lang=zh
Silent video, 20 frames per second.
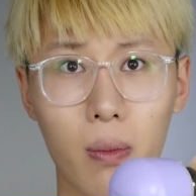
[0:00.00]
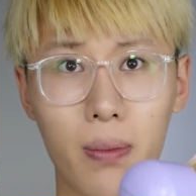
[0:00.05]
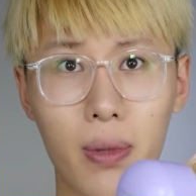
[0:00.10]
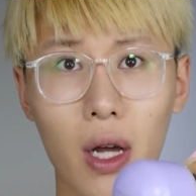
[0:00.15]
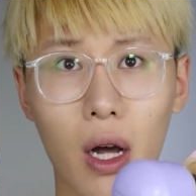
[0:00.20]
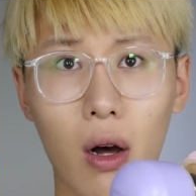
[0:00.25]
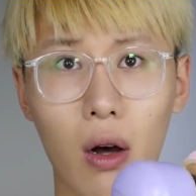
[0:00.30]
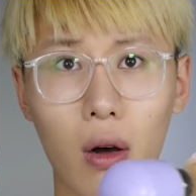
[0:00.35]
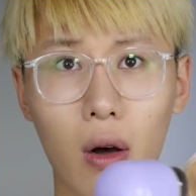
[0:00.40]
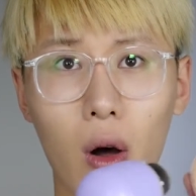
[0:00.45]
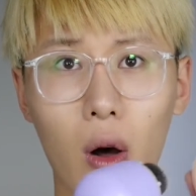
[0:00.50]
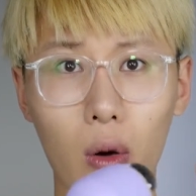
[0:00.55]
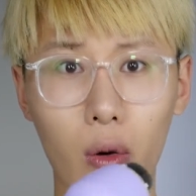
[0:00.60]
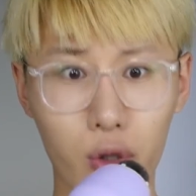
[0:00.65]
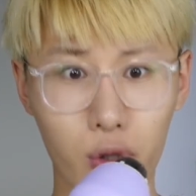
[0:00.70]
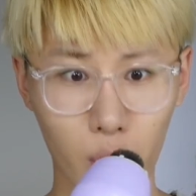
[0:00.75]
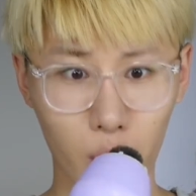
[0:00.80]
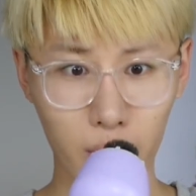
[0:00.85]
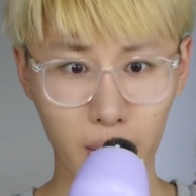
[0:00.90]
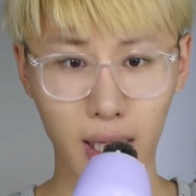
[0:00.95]
比较厚
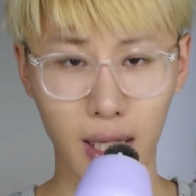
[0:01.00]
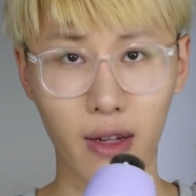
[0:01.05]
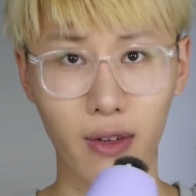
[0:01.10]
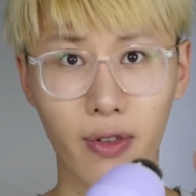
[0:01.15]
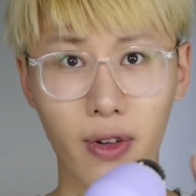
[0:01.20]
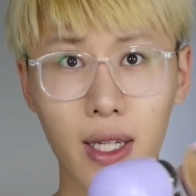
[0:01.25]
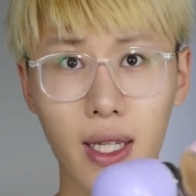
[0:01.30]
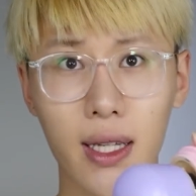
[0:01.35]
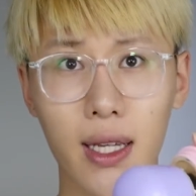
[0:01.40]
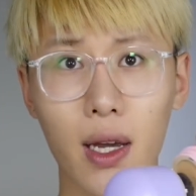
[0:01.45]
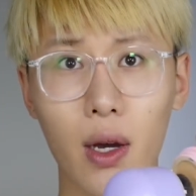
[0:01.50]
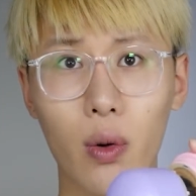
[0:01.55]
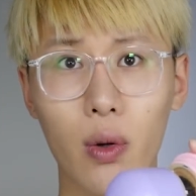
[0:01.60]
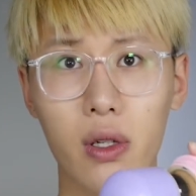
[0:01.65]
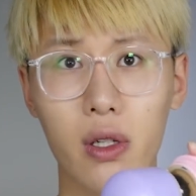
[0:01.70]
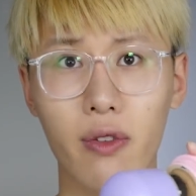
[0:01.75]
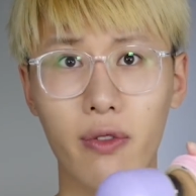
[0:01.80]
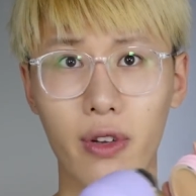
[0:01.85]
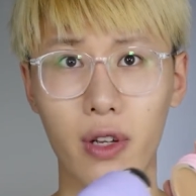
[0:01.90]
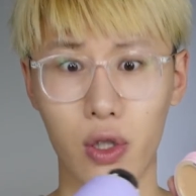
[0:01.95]
重一点的粉底液或者
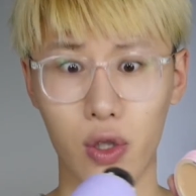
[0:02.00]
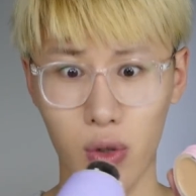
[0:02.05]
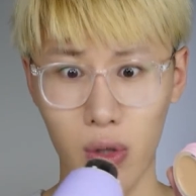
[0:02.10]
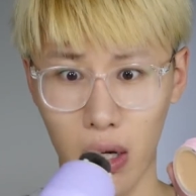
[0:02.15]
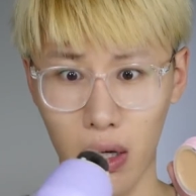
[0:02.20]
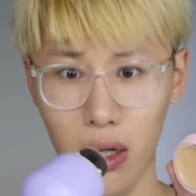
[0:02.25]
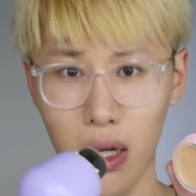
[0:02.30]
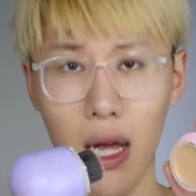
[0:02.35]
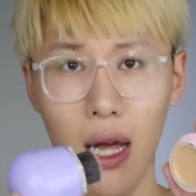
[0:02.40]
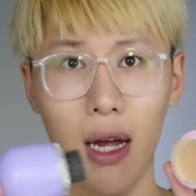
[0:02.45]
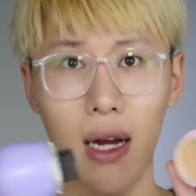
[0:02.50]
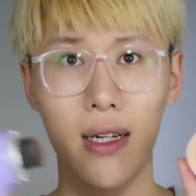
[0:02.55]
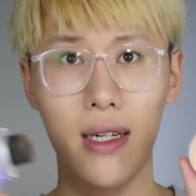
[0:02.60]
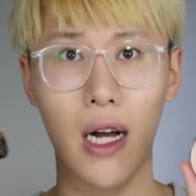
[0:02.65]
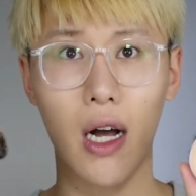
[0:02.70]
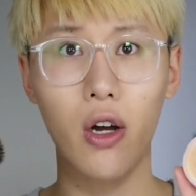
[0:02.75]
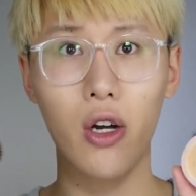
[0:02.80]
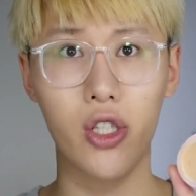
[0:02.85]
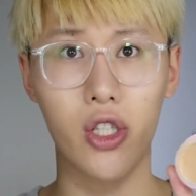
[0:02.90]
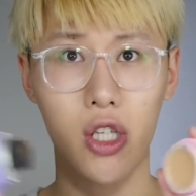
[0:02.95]
是粉霜，然
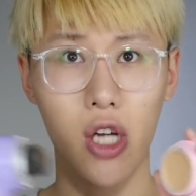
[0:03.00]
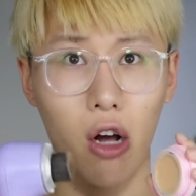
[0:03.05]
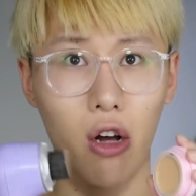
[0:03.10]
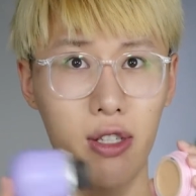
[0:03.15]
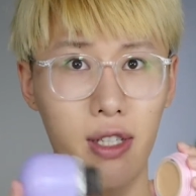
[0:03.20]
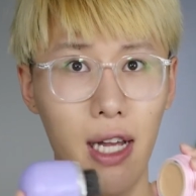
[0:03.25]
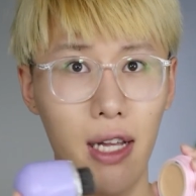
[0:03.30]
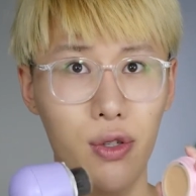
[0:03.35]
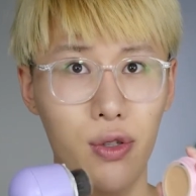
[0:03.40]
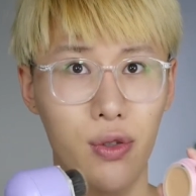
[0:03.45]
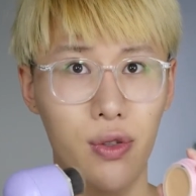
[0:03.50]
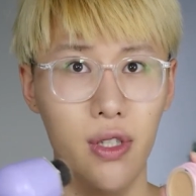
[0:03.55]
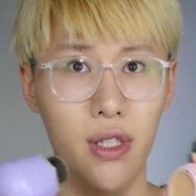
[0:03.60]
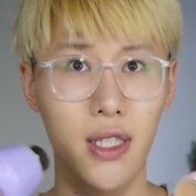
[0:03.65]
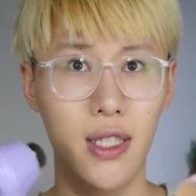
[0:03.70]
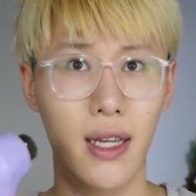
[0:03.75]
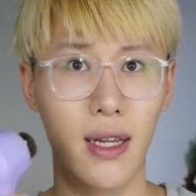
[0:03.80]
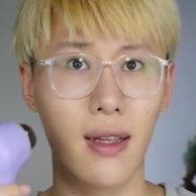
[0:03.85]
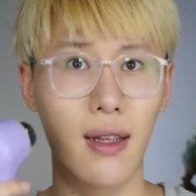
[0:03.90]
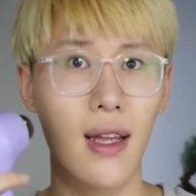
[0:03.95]
后少蘸取一
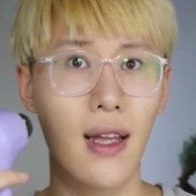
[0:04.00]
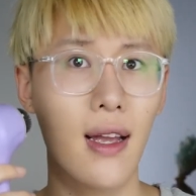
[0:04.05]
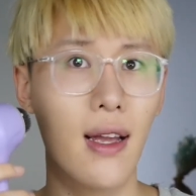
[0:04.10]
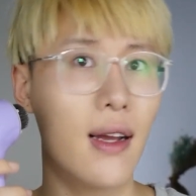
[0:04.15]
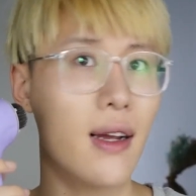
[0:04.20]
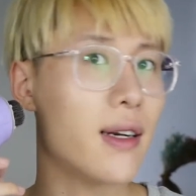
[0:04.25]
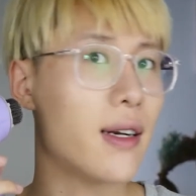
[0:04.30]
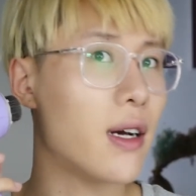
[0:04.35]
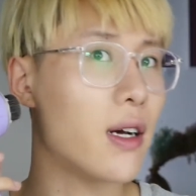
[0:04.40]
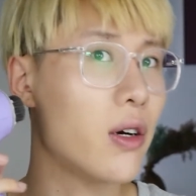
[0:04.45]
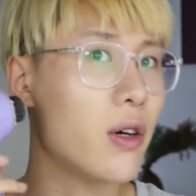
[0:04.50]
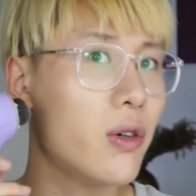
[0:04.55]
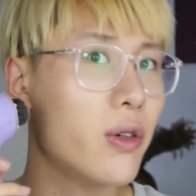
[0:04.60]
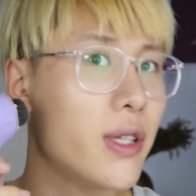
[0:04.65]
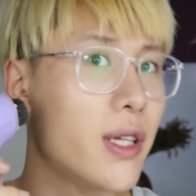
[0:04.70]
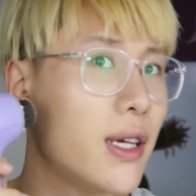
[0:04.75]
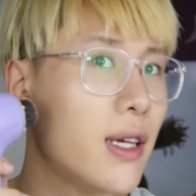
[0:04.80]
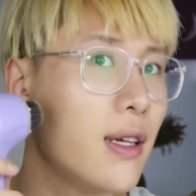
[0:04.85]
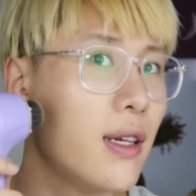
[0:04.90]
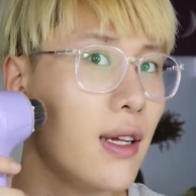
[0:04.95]
点，然后
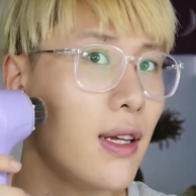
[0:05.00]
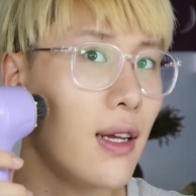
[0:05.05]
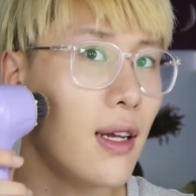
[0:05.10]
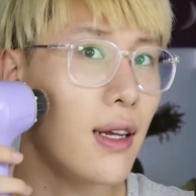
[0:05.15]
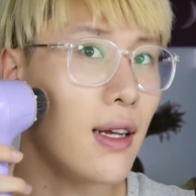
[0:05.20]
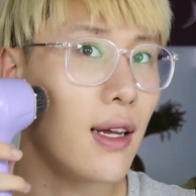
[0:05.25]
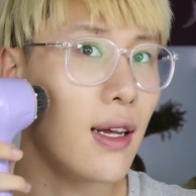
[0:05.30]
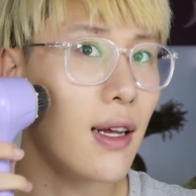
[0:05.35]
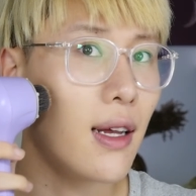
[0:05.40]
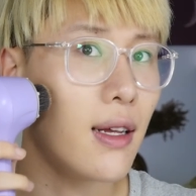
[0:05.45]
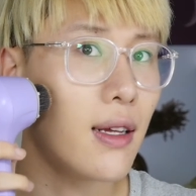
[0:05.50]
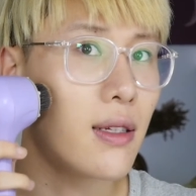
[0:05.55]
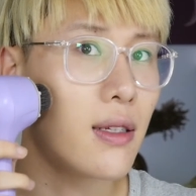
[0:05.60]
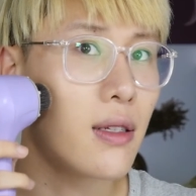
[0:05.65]
呢，呃。